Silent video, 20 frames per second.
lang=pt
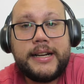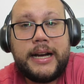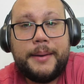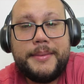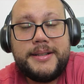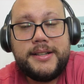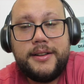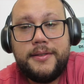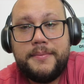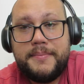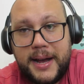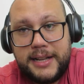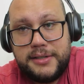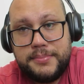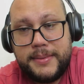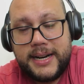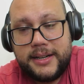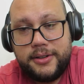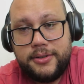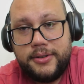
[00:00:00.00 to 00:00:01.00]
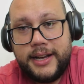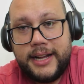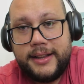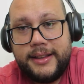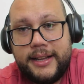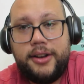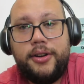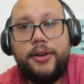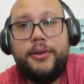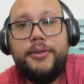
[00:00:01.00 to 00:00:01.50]
acaba sendo mais barato do que
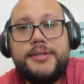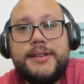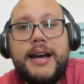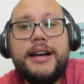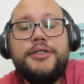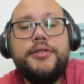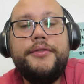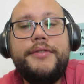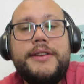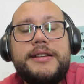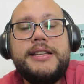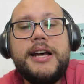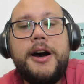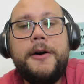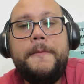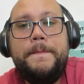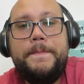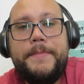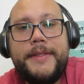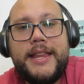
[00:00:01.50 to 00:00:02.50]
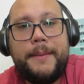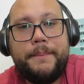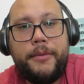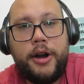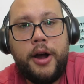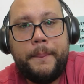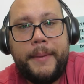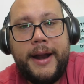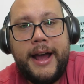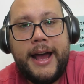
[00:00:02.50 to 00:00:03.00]
até no site oficial da
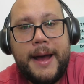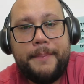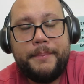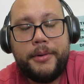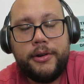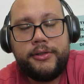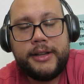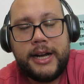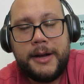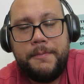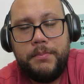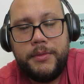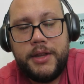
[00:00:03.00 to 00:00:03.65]
própria Apple, tá?